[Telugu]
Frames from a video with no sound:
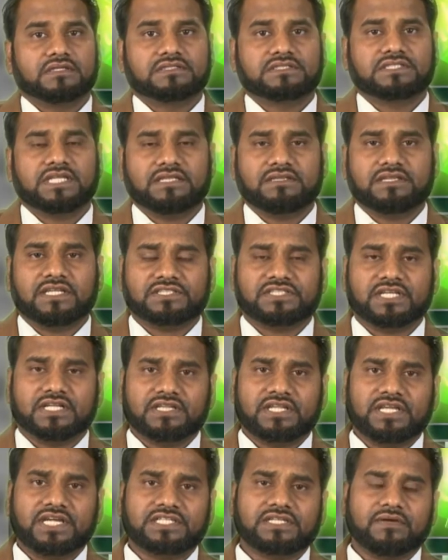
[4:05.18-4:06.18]
సత్య
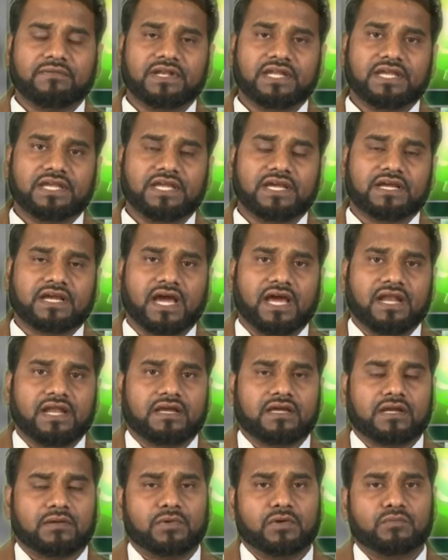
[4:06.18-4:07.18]
సందేశం అనే ఈ
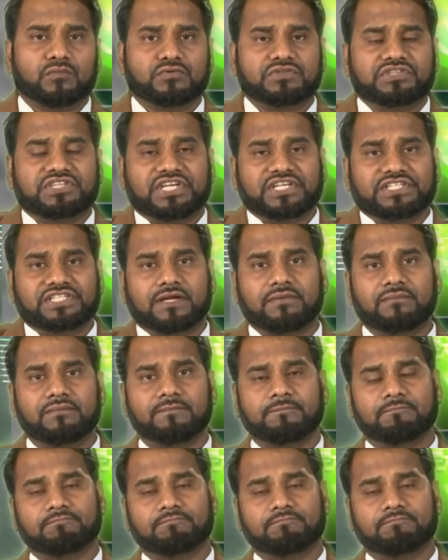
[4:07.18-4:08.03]
కార్యక్రమం ఉద్దేశం